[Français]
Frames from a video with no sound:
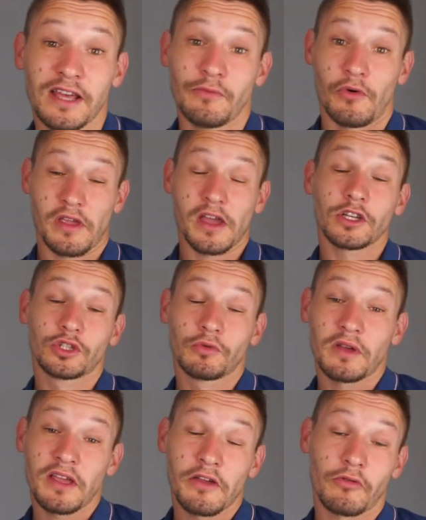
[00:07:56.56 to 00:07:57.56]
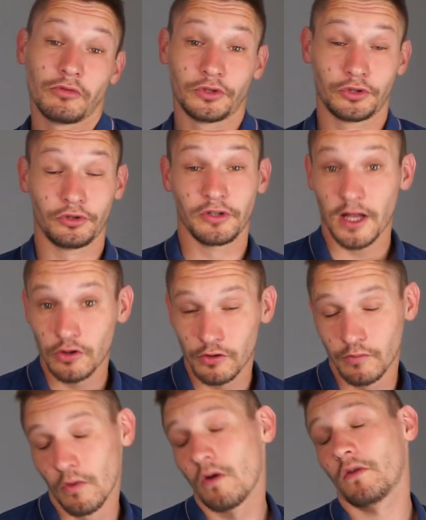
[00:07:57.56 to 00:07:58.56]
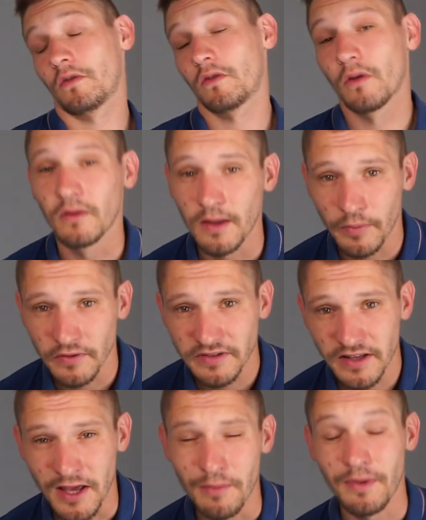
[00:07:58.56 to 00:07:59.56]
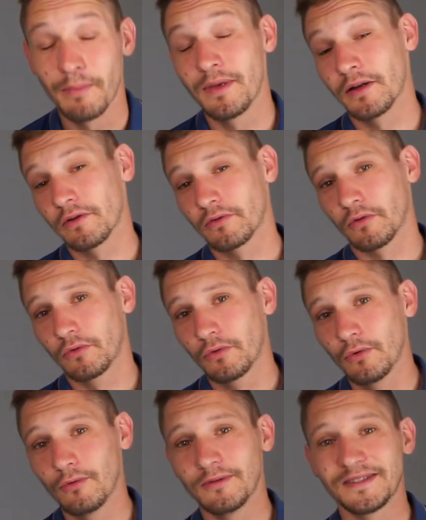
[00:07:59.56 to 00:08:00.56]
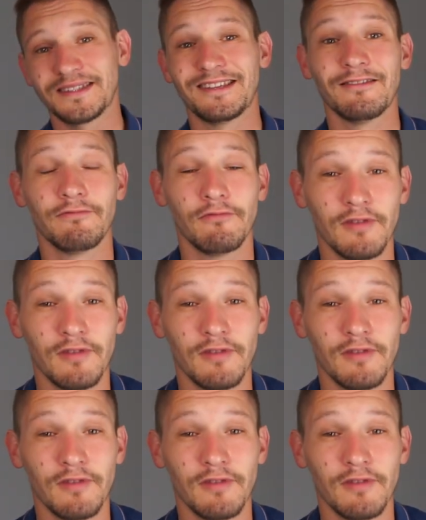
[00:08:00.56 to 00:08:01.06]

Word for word: il y a moyen de jouer au jeu gratuitement sans dépenser, mais bien entendu, si vous